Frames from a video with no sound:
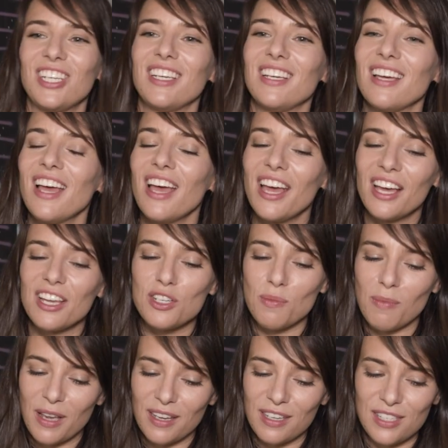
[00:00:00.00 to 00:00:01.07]
czy, czy
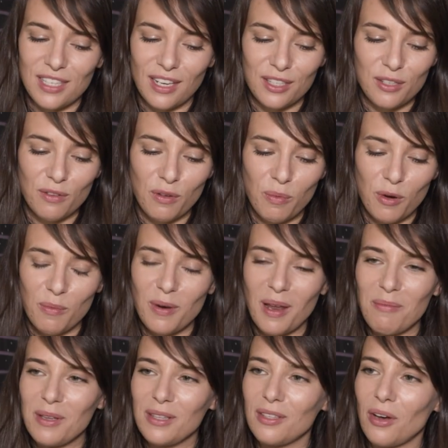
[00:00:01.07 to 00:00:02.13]
ma jakieś sercowe
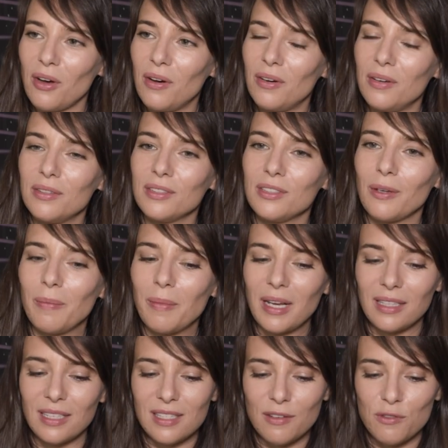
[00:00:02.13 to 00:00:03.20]
problemy, to, to
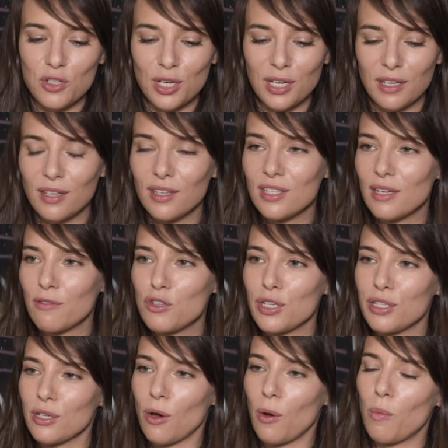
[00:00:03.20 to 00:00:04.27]
Magda zawsze, zawsze
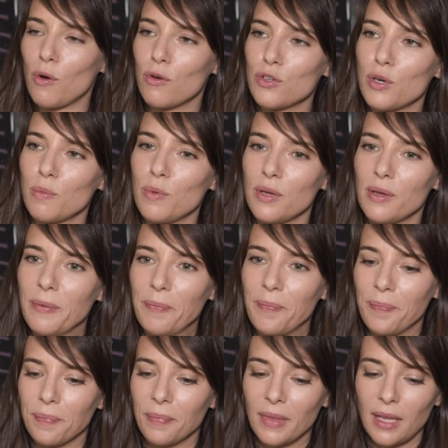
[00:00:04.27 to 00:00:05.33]
jest obok, żeby
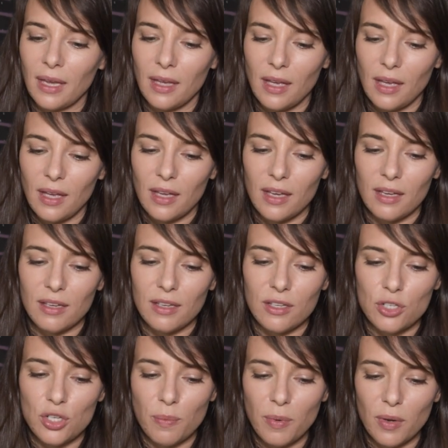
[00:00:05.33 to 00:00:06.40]

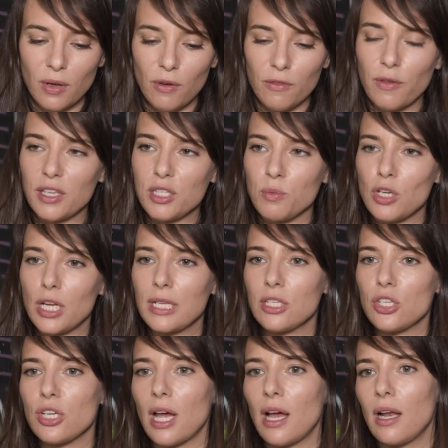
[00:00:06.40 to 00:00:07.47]
żeby go
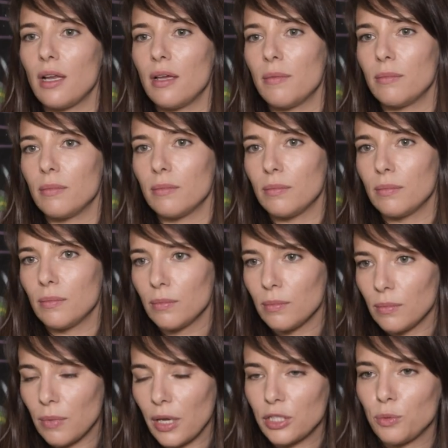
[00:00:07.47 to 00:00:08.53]
wesprzeć, ale
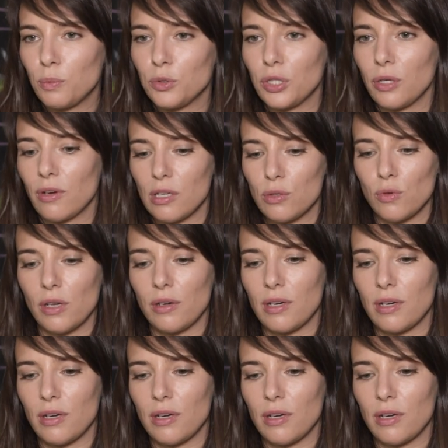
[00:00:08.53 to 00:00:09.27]
jak się później okazuje,